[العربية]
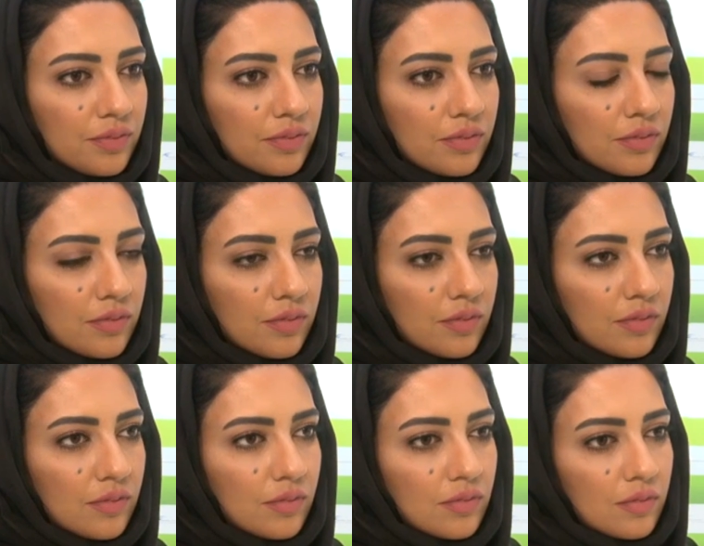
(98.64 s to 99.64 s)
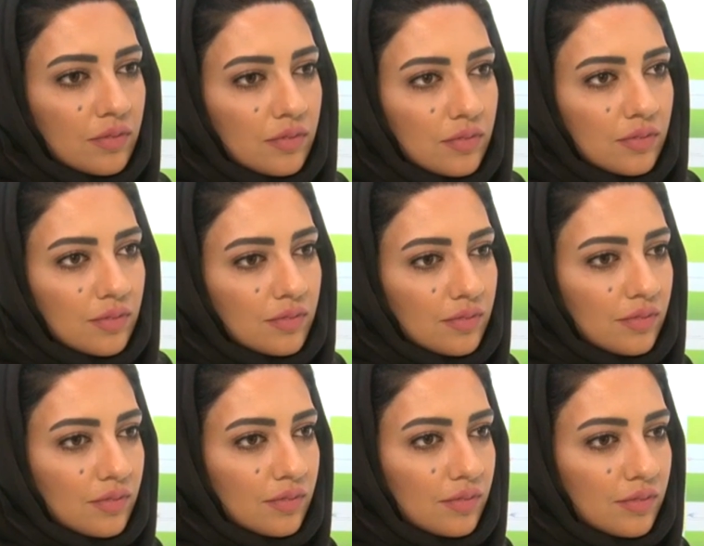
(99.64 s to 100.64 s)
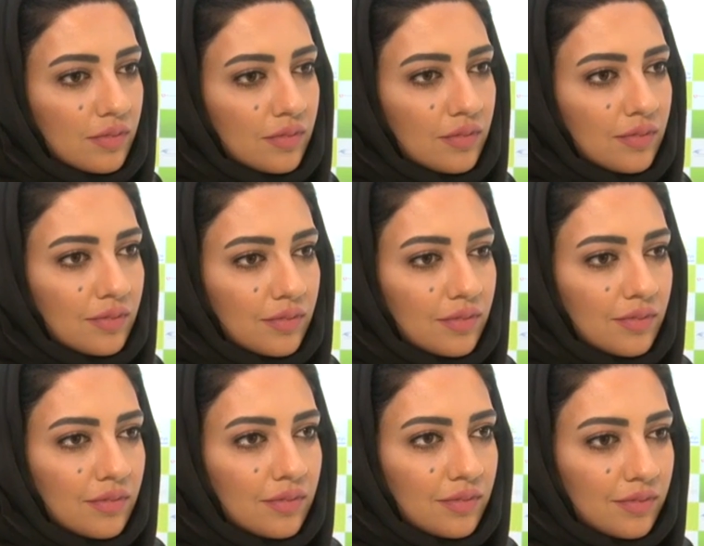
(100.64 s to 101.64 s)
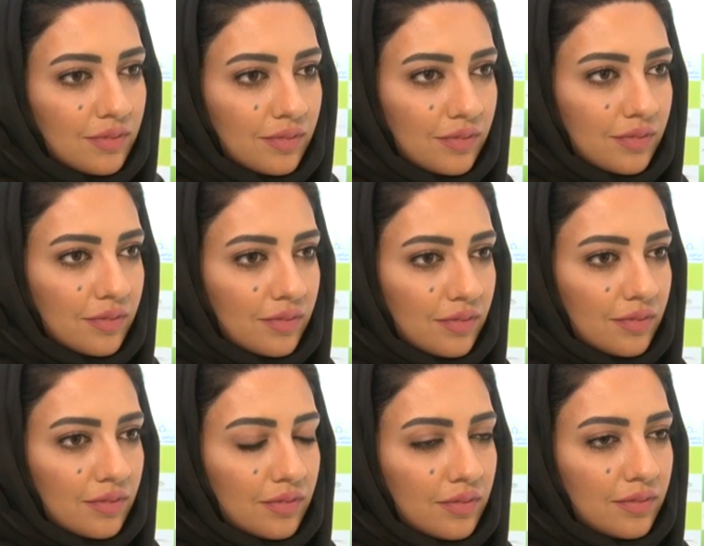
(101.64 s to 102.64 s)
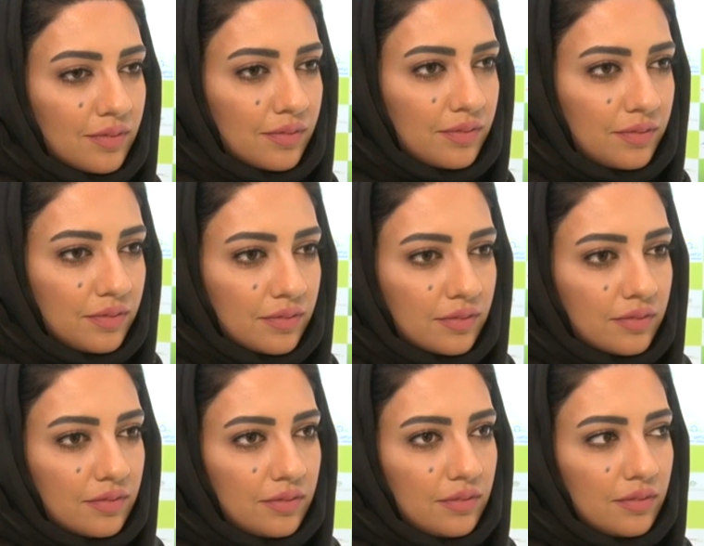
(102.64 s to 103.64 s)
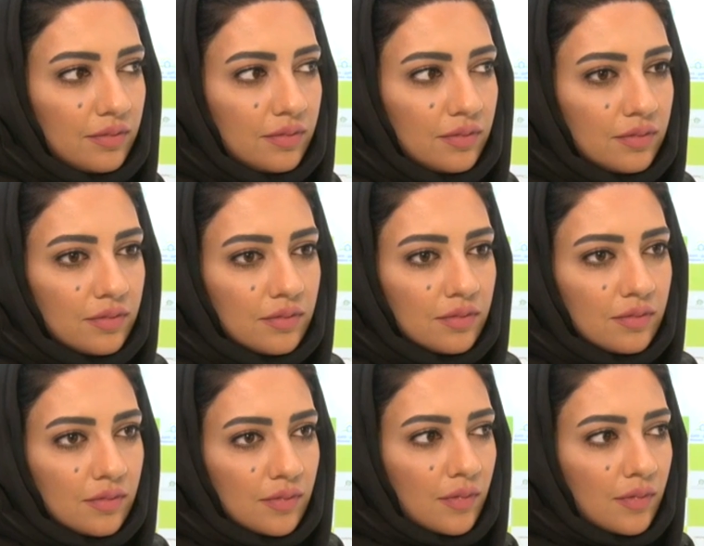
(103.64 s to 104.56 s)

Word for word: كونكم من الشركاء الرئيسيين من بداية انطلاق المعرض الآن، شو التطور اللي عم المعرض سنوات؟